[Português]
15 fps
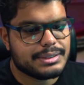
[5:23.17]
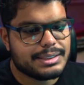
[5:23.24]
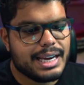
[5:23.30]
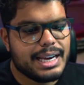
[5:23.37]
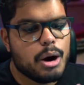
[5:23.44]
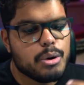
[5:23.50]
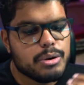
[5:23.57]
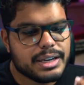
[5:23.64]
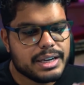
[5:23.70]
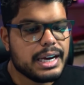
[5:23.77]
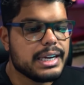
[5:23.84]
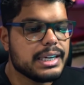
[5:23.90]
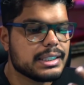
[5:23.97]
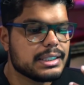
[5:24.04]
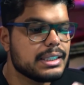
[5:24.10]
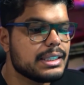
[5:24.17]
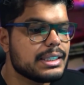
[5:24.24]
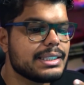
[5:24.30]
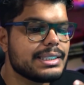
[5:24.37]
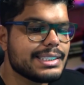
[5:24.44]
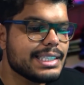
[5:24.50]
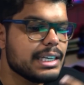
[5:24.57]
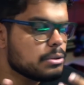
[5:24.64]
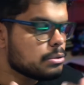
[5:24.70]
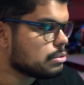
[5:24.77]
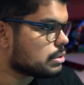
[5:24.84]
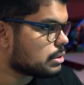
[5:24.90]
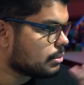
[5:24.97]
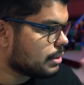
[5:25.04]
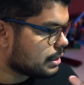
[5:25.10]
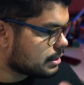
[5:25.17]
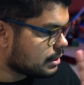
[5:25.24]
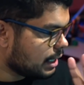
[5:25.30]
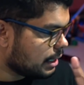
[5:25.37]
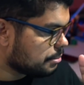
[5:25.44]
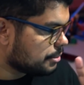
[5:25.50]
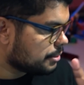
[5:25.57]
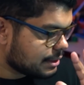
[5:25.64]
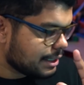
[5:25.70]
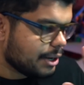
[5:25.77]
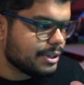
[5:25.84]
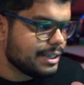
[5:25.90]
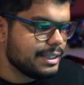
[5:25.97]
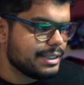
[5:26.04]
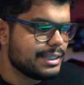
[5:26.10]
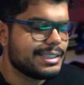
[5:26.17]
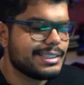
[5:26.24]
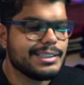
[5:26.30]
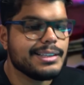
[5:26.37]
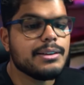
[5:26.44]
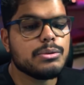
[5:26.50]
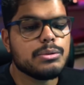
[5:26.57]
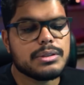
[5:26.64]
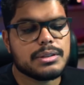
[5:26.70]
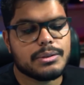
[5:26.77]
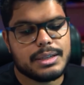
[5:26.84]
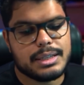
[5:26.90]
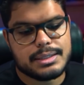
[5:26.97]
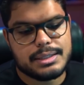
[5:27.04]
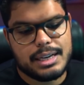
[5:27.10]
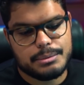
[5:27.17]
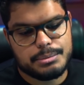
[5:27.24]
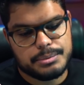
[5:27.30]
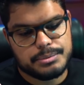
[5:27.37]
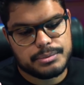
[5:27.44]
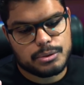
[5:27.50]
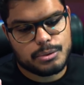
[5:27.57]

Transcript: Tem alguém aqui que não usa o WhatsApp? Tem alguém aqui que não usa o WhatsApp?